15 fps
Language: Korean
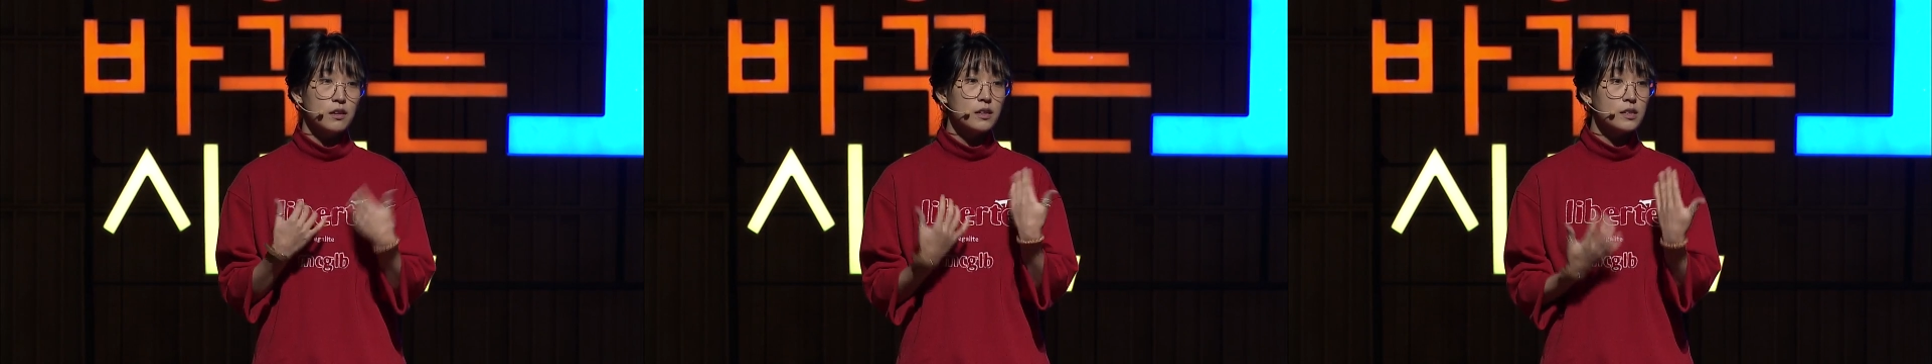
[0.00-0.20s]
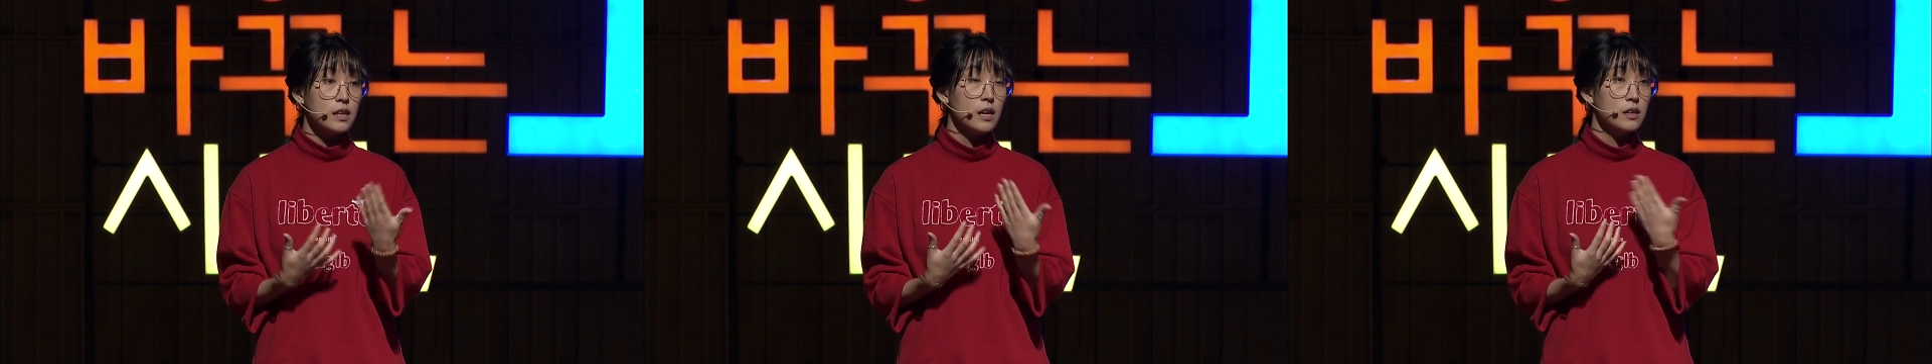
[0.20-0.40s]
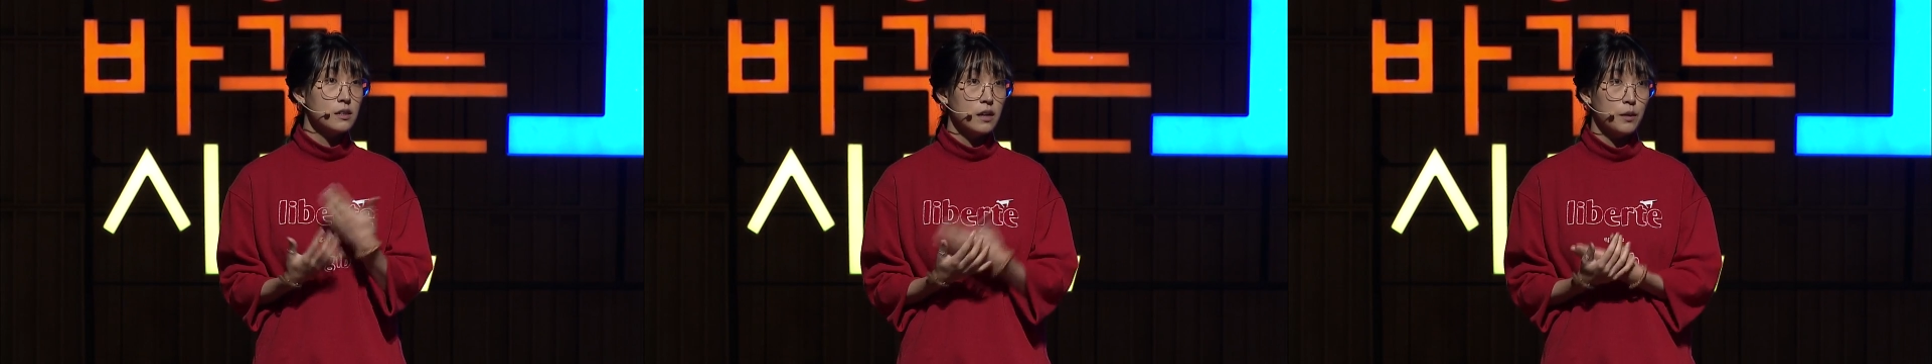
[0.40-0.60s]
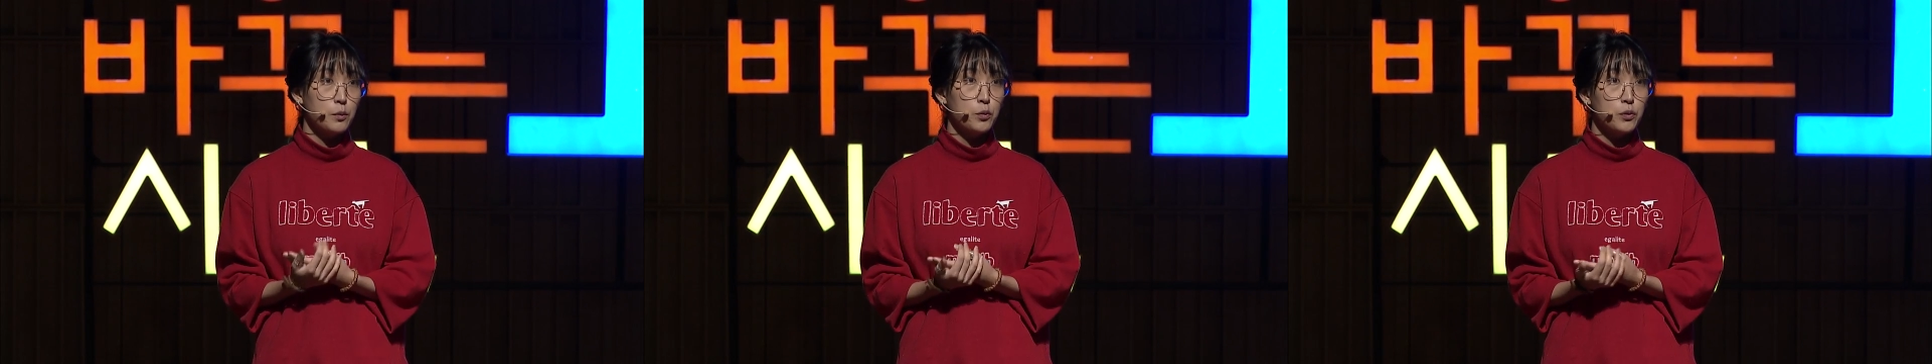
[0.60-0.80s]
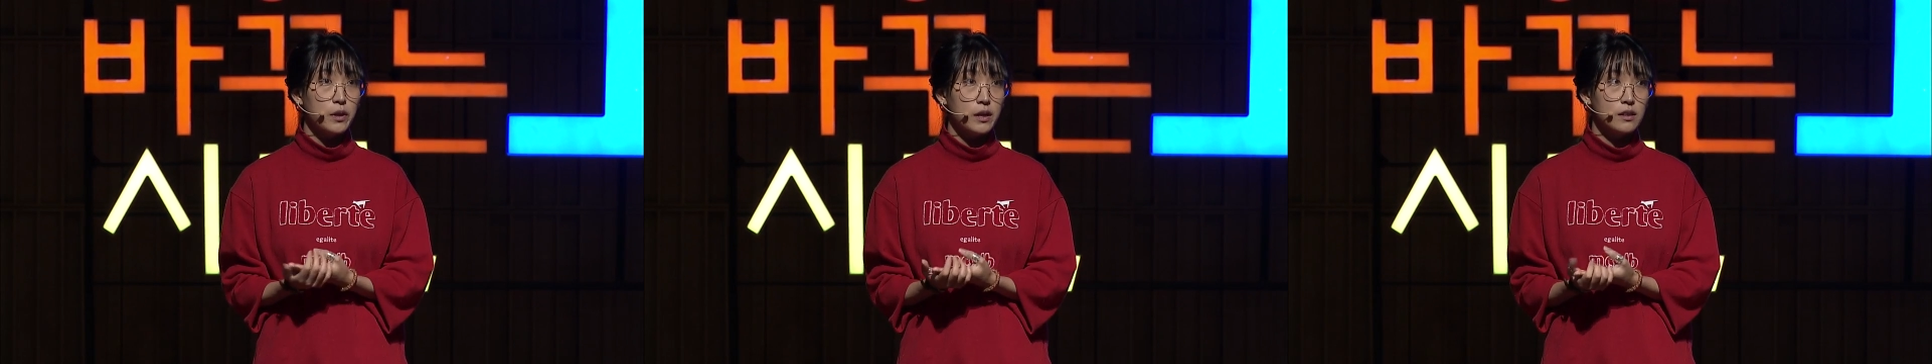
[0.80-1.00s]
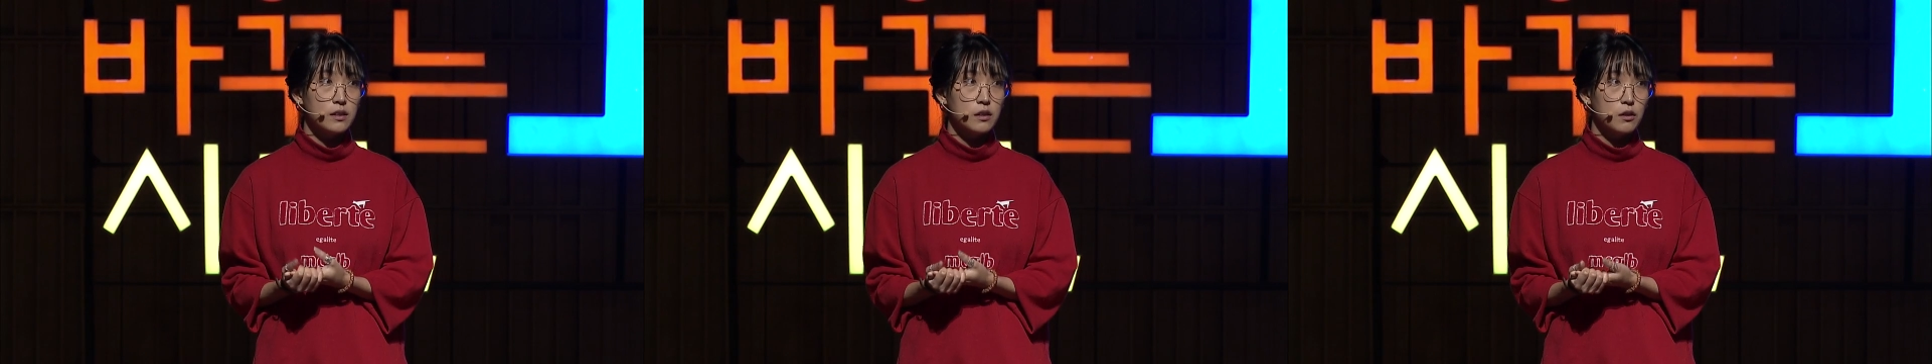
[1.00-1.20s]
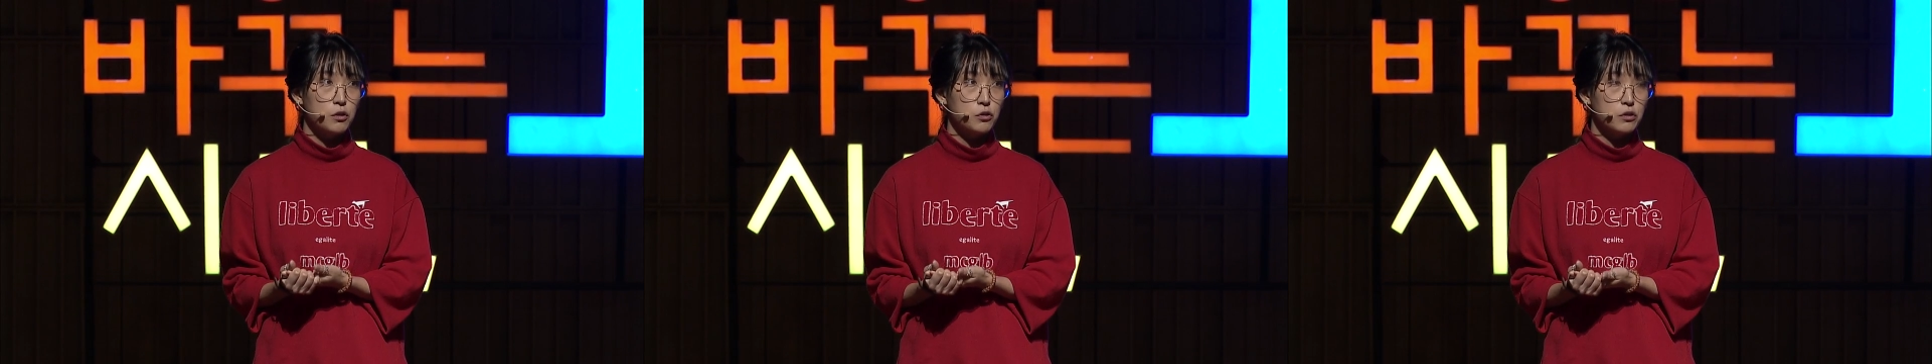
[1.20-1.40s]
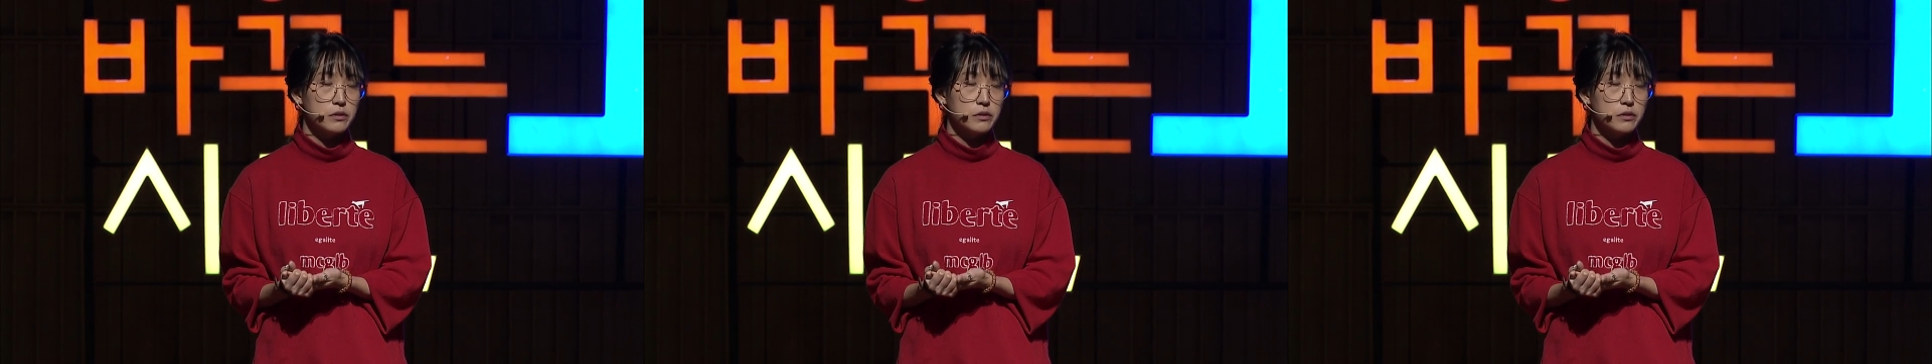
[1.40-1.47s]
상상을 해본다는 것.